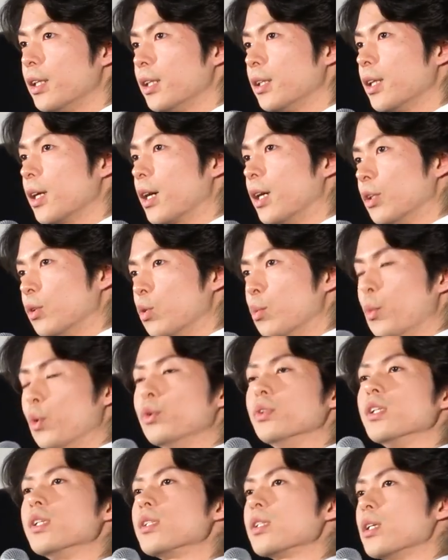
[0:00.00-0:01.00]
れてたかと
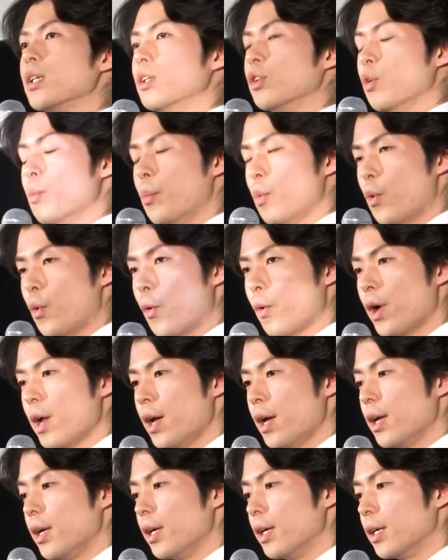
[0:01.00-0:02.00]
思うんですけれども、
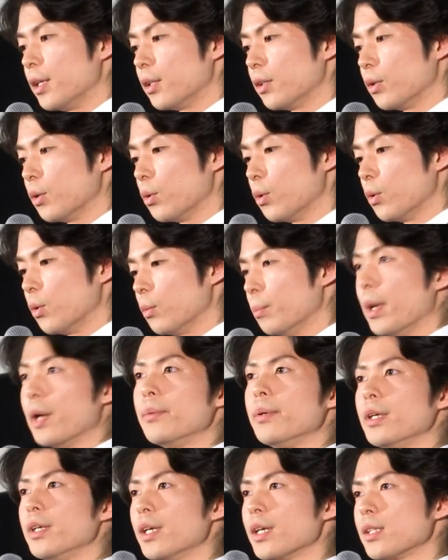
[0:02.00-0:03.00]
えっとまあ、
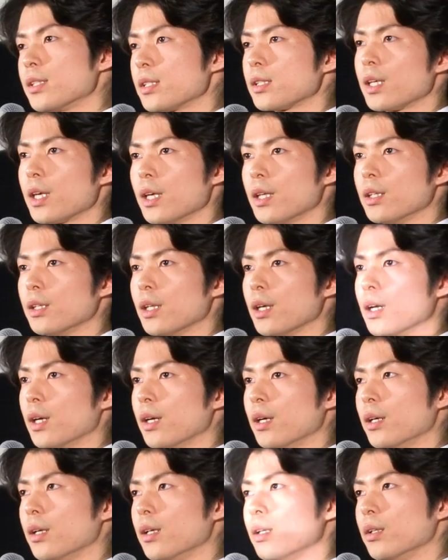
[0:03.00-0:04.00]

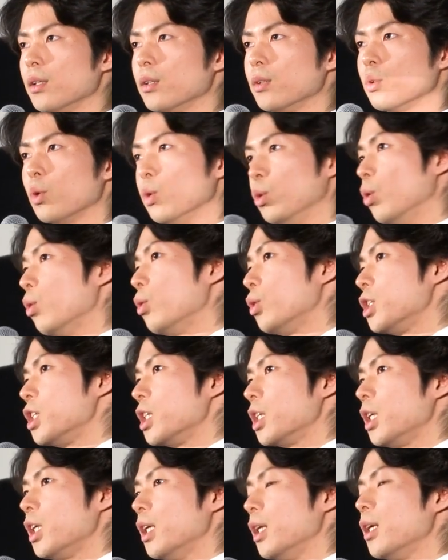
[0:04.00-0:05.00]
フィギュアスケーターと同
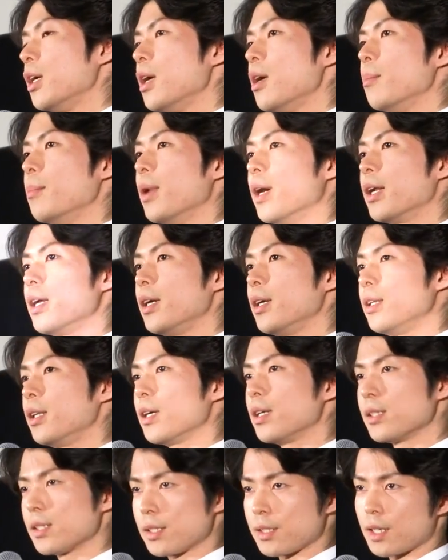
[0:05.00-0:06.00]
時に
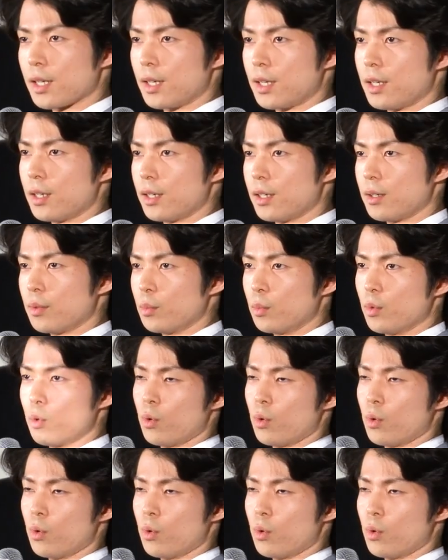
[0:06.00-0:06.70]
バレエダンサー